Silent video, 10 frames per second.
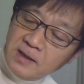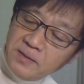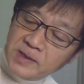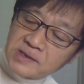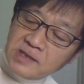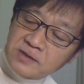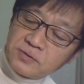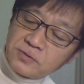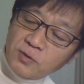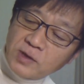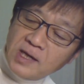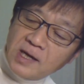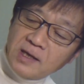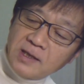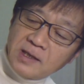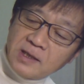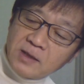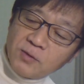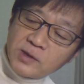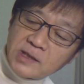宮崎空港から、
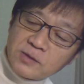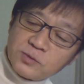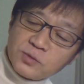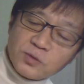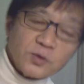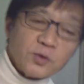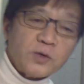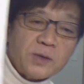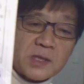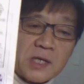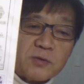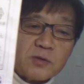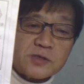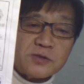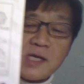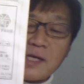えー、大分空港の方へ向かう途中で、